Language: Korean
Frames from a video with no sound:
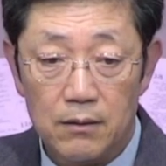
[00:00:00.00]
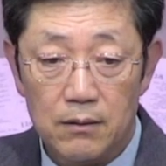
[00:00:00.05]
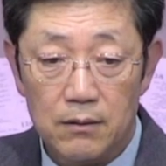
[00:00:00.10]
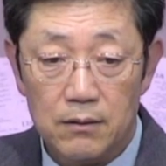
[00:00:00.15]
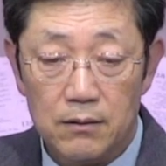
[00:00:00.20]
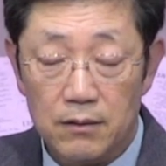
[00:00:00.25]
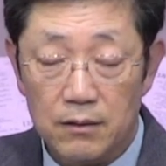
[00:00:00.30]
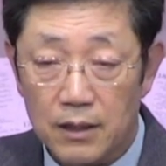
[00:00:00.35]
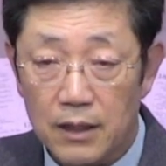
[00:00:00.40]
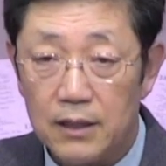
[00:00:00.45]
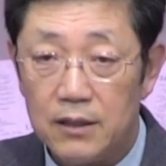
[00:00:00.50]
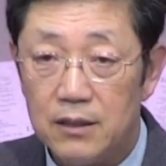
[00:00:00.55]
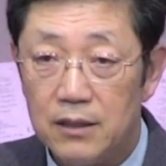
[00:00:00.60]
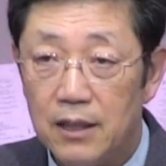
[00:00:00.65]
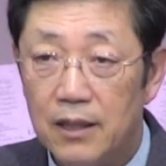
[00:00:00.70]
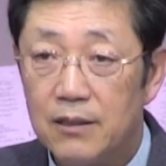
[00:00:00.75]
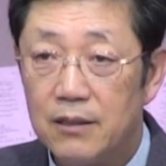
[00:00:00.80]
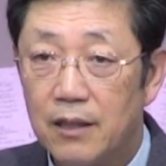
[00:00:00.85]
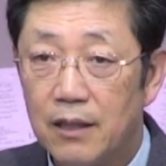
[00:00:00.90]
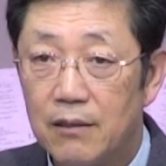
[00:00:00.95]
그게
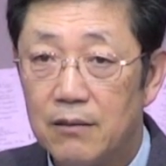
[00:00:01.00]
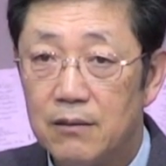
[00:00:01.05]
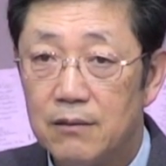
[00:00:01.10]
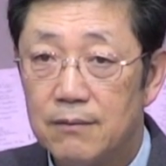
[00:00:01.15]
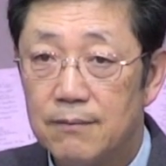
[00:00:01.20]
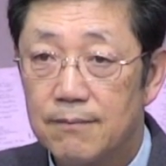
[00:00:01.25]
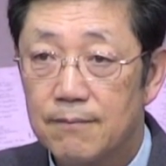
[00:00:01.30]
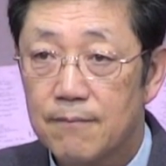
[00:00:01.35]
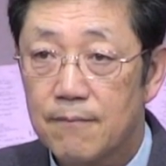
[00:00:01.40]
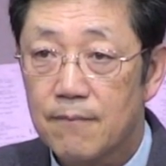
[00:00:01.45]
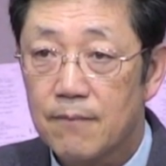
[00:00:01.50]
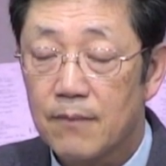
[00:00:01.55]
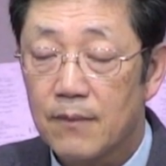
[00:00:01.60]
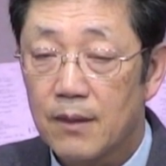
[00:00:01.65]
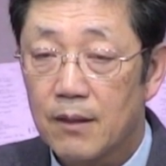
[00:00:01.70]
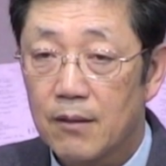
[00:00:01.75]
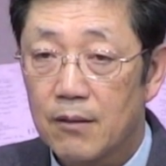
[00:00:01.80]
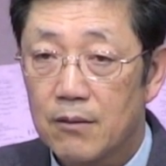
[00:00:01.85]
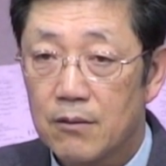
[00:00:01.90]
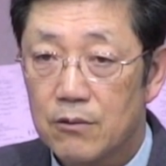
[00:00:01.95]
이해되는
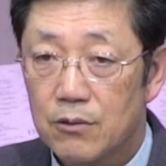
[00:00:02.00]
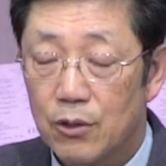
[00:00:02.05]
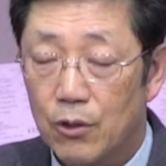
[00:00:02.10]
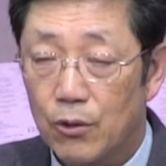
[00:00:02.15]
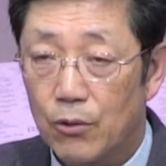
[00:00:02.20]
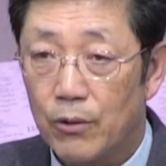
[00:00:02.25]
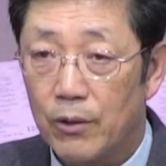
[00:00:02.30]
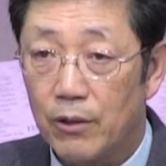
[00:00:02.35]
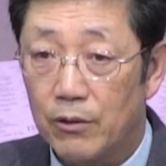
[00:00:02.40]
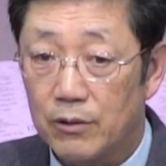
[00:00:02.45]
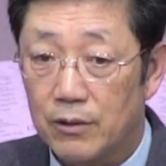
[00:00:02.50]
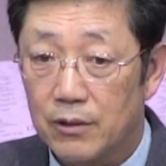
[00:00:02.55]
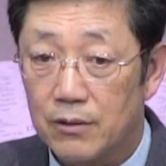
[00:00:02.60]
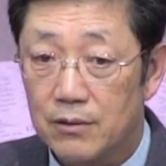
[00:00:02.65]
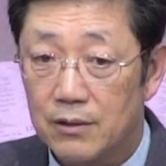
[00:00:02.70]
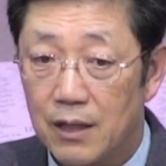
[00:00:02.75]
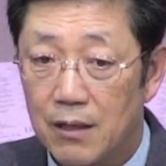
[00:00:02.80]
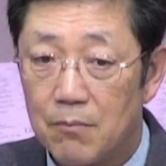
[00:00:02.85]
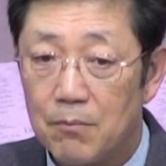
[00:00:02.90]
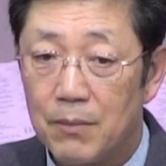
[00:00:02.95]
서로의 어떤
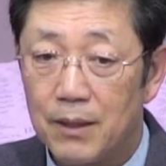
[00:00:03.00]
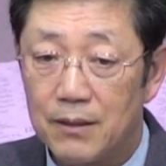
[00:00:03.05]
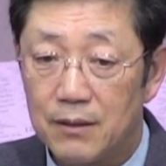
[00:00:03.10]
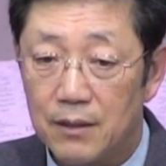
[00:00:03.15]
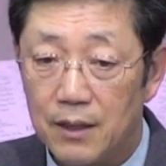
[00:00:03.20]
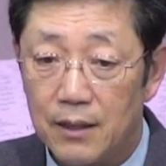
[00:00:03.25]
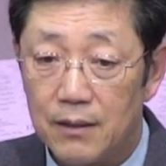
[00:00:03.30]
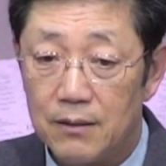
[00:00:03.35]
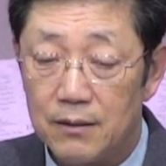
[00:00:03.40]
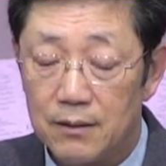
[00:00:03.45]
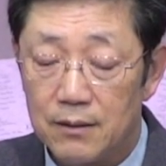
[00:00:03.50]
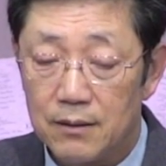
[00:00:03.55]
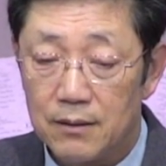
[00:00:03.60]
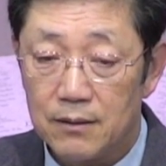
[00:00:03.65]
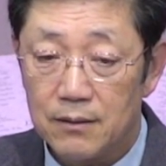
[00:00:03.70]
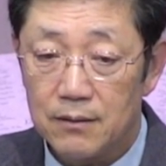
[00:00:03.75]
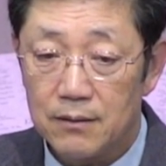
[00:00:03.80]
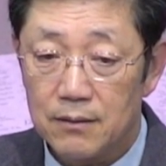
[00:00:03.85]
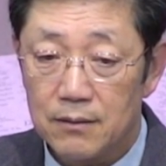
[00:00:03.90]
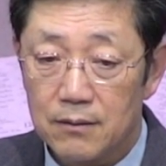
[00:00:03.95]
상반된
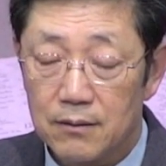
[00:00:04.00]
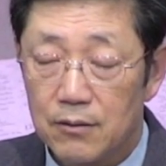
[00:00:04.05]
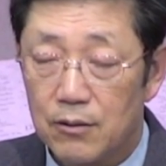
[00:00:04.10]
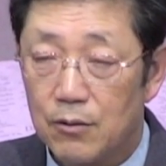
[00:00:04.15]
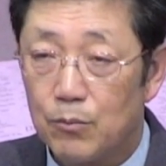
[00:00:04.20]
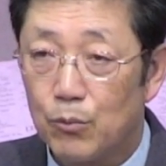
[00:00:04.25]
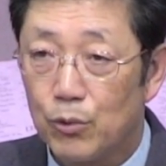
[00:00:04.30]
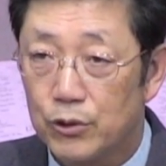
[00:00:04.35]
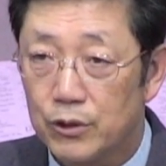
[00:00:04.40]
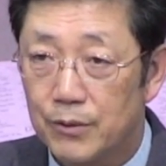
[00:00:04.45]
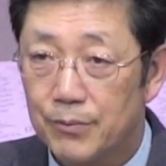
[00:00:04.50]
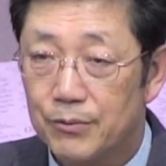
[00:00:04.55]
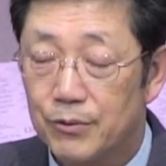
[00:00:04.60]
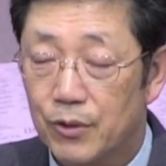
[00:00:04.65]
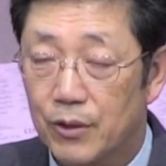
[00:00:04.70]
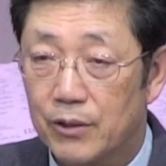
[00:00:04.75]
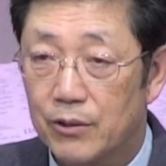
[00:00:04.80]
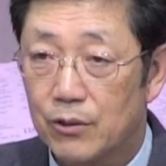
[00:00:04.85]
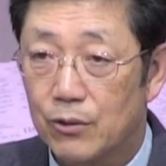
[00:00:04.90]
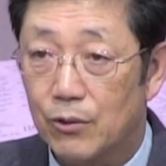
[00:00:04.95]
그런 모습
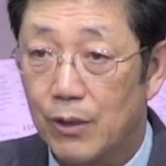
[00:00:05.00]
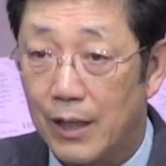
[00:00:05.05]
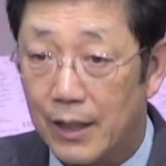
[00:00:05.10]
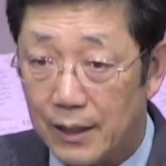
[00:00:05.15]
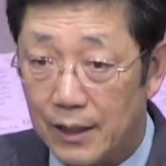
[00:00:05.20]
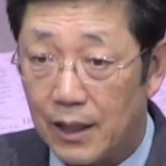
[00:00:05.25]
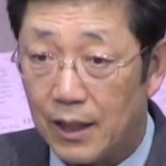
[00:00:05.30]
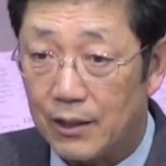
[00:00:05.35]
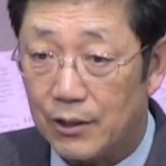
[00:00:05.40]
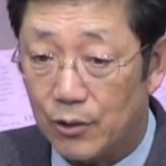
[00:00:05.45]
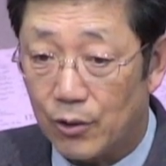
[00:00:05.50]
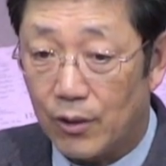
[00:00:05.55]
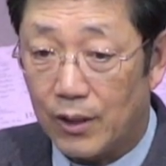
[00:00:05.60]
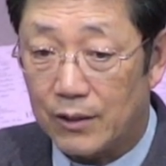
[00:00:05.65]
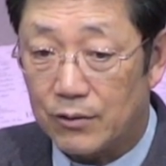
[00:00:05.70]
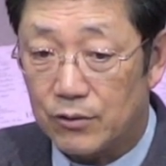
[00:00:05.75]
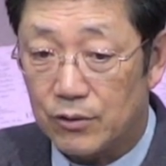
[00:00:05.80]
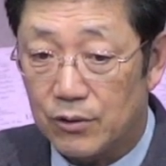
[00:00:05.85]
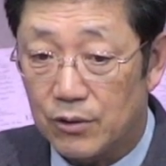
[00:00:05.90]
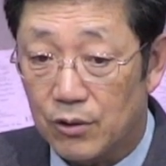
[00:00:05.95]
속에서도 하나가 되어갈
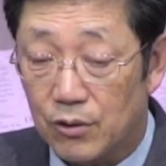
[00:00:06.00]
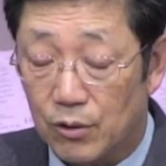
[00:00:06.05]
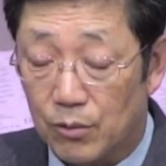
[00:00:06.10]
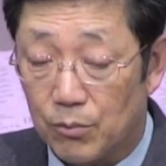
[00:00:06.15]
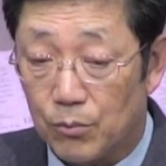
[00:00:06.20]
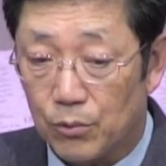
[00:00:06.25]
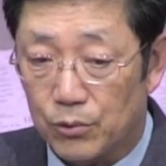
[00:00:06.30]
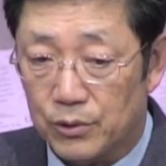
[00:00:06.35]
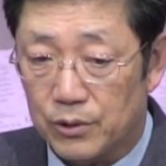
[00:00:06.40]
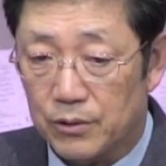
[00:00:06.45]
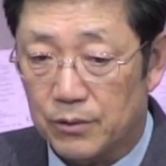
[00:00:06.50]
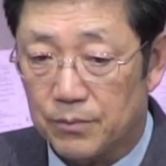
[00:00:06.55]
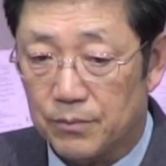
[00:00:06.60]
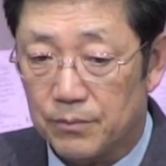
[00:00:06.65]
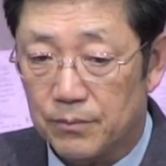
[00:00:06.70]
수 있는 그런 모습.